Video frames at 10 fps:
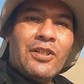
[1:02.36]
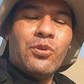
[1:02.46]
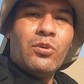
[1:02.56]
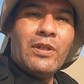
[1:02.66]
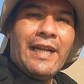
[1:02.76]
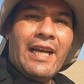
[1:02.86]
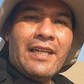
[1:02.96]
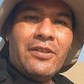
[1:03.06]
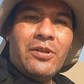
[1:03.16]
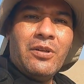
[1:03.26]
Es un lugar
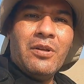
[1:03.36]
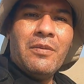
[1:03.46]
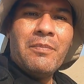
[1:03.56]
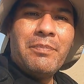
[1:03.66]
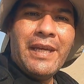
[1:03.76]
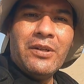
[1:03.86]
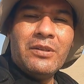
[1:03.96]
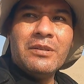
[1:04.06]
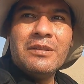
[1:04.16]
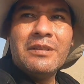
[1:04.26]
árido,
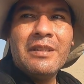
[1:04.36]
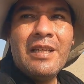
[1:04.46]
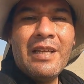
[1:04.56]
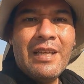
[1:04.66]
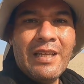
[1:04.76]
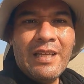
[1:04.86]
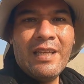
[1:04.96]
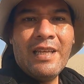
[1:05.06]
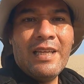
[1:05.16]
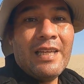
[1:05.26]
pero
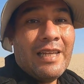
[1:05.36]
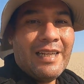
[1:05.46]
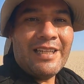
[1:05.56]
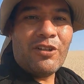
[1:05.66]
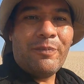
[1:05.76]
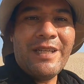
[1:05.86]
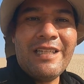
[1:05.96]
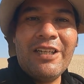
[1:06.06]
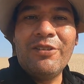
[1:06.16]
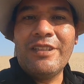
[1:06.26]
la
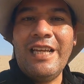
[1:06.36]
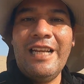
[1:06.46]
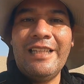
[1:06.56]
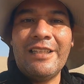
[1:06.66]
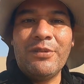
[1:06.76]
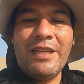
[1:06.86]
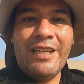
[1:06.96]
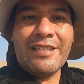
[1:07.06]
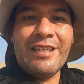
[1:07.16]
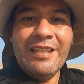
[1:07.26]
sorpresa que nos trae la
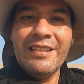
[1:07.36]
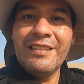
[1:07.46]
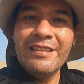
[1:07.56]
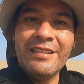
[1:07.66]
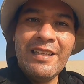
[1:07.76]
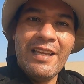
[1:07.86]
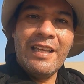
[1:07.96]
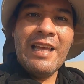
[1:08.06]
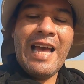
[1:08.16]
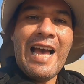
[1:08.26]
naturaleza,
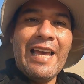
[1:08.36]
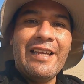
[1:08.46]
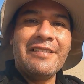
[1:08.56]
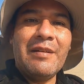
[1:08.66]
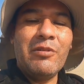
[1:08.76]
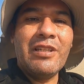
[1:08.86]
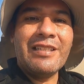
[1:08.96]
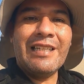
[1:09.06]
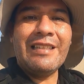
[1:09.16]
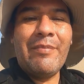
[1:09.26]
estamos
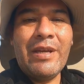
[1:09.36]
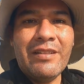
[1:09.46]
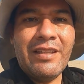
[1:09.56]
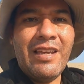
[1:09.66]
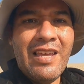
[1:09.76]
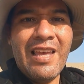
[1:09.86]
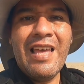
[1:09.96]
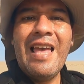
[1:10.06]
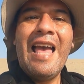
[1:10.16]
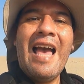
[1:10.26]
exactamente
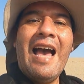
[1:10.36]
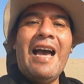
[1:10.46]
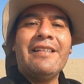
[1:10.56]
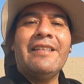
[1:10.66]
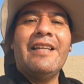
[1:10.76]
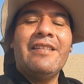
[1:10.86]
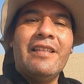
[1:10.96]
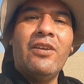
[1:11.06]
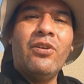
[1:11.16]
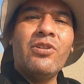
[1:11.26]
a
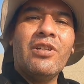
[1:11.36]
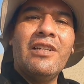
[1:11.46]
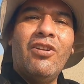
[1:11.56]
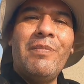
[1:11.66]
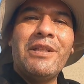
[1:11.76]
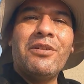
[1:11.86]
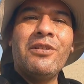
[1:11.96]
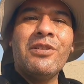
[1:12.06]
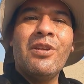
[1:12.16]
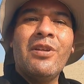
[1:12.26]
38
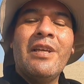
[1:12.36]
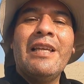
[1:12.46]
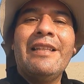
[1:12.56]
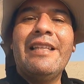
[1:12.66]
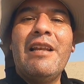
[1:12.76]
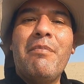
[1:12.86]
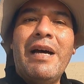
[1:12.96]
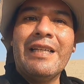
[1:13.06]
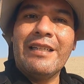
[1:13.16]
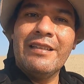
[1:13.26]
kilómetros del
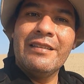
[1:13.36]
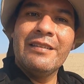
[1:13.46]
mar,